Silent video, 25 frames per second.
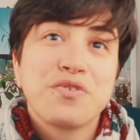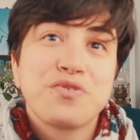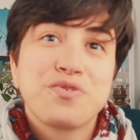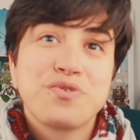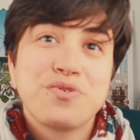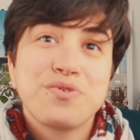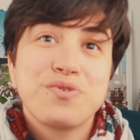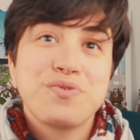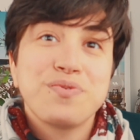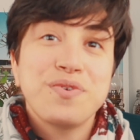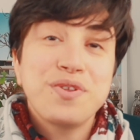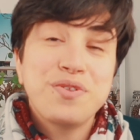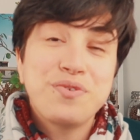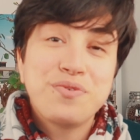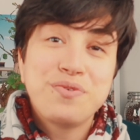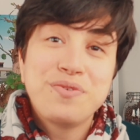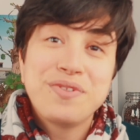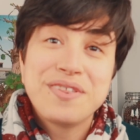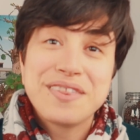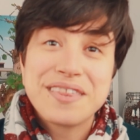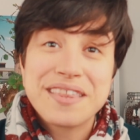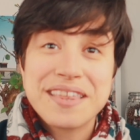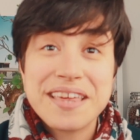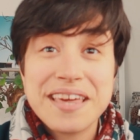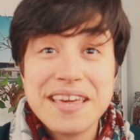Je te souhaite
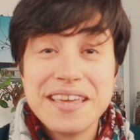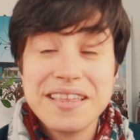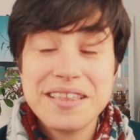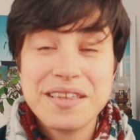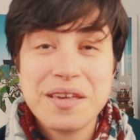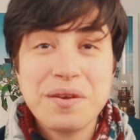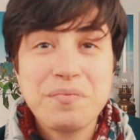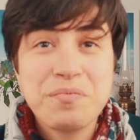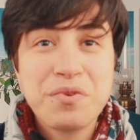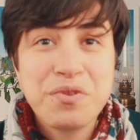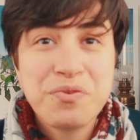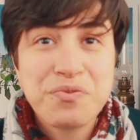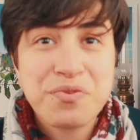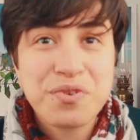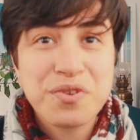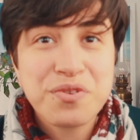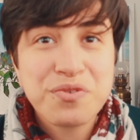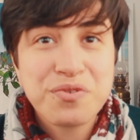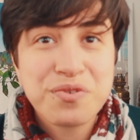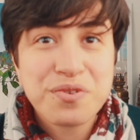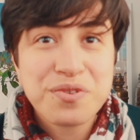une très très bonne fin de